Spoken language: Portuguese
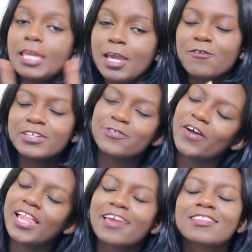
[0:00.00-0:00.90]
E eu vou te
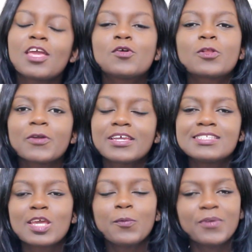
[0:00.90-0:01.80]
falar que tem um
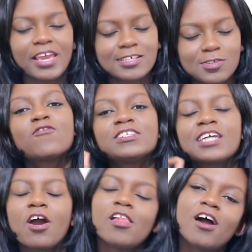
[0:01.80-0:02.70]
truquezinho pra isso.
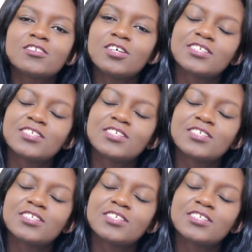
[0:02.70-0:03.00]
Você coloca o seu